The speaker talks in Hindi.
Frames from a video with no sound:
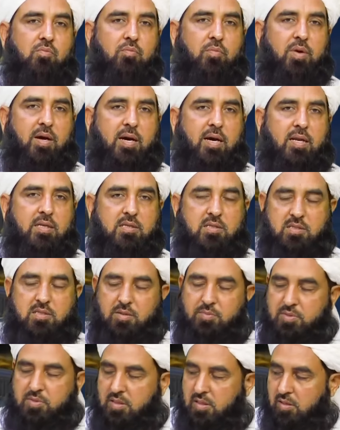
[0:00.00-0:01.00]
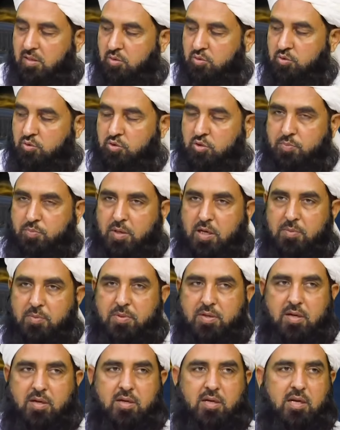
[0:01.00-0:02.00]
बगैर जिसम के और जो तिपाही
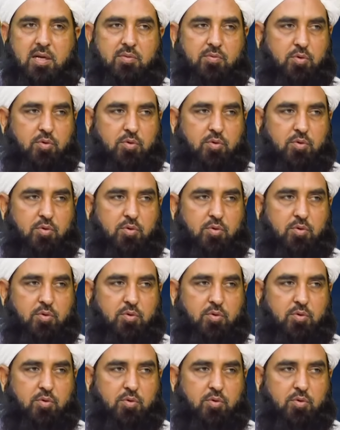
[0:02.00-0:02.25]
पे रखना है